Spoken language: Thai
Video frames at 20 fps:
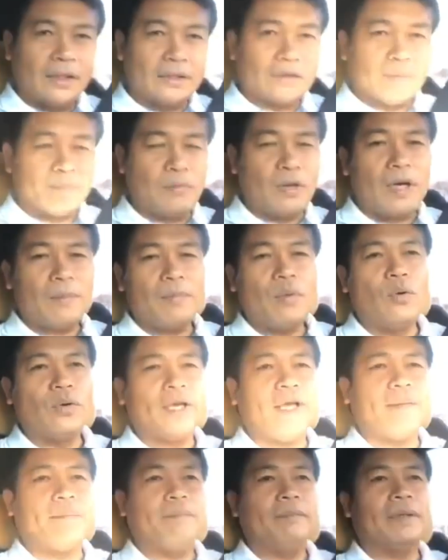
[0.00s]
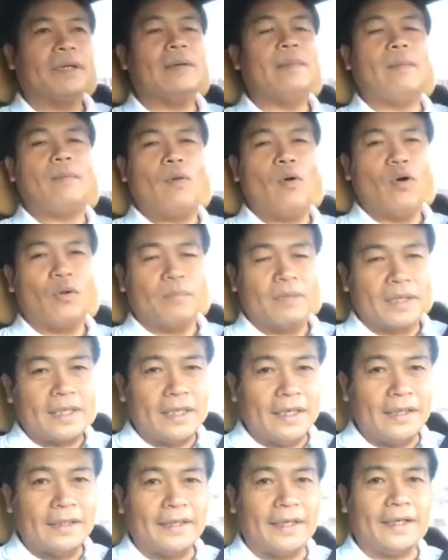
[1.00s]
สปอร์ตภูเก็ตมันก็มาพูดเมื่อ
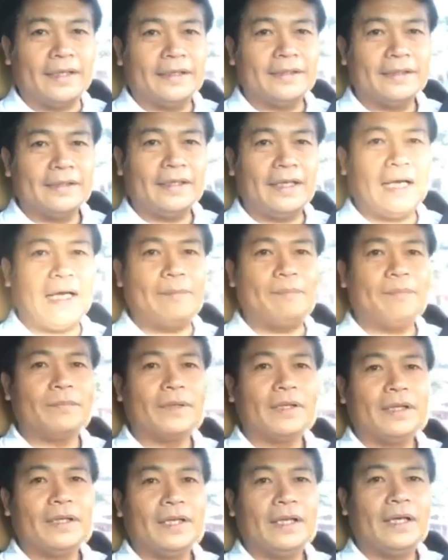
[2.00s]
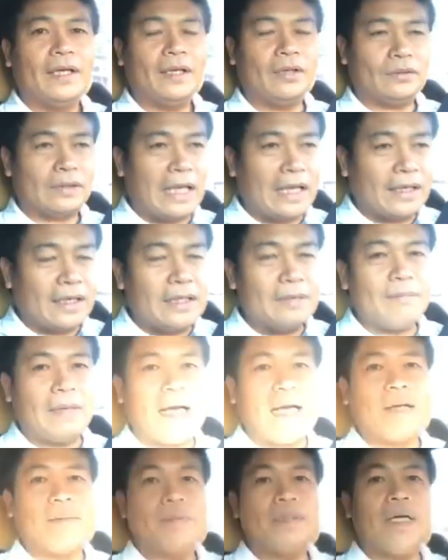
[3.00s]
คืนเนี่ยนะครับเราตั้งขึ้น
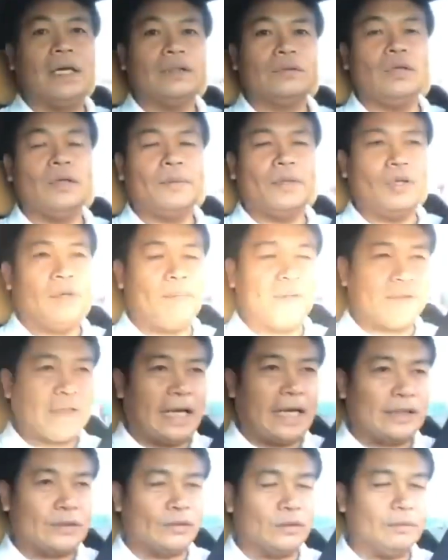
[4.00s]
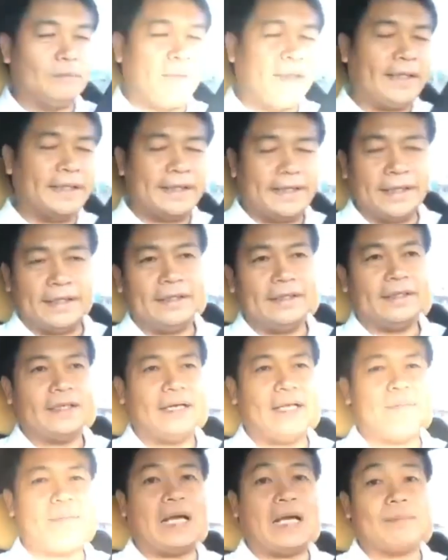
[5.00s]
มาเนี่ยเพื่อช่วยพี่น้องประชาชนไม่ได้คิดอะ
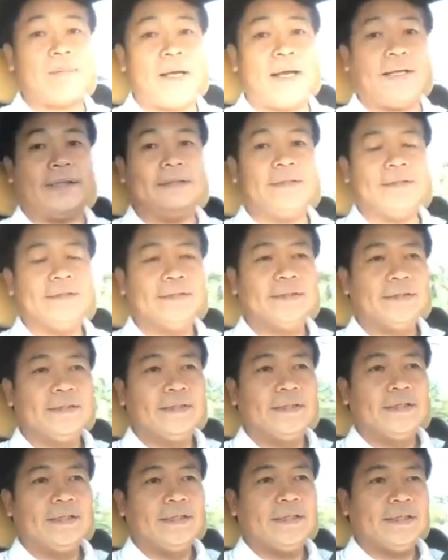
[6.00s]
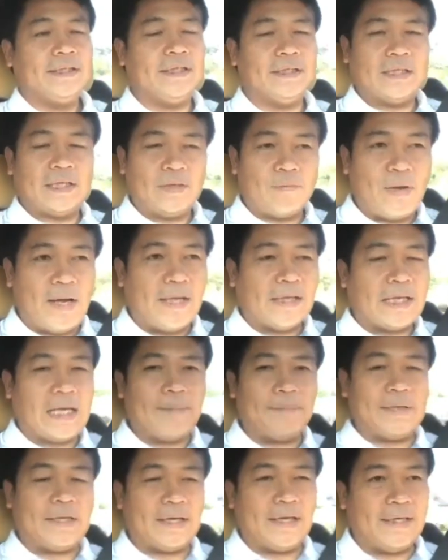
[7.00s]
ไรมากมายคิดแค่ว่า
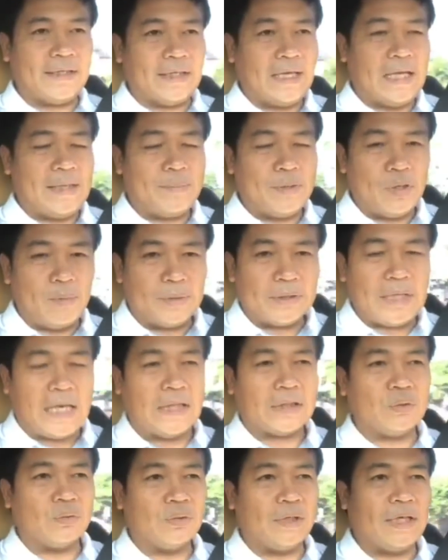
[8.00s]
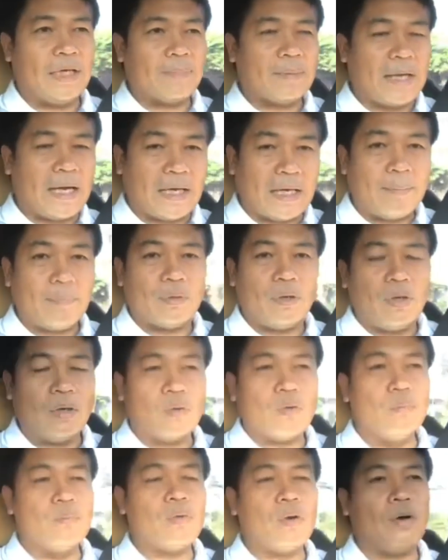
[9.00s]
ทำอย่างไรจะให้พี่น้องประชาชนได้รับการรับรอง
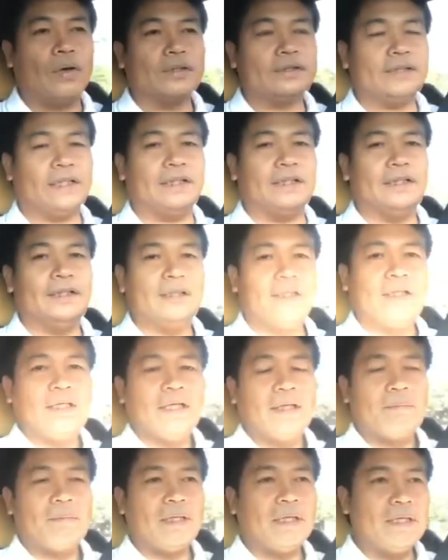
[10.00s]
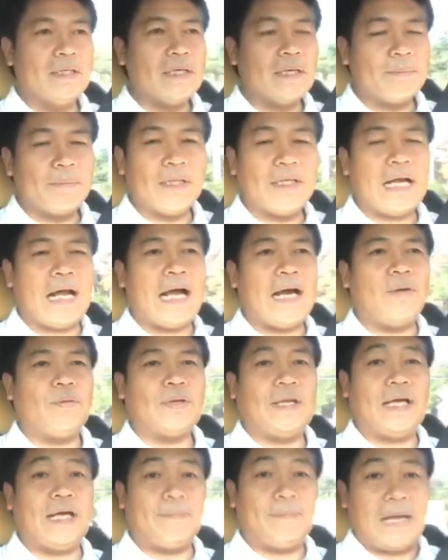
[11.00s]
คุ้มครองสิทธิ์มีเรื่องมีราว
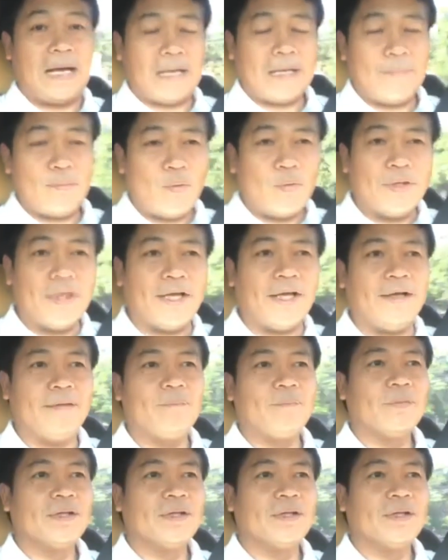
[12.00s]
นะฮะมาร์ค ไพบูลย์เนี่ย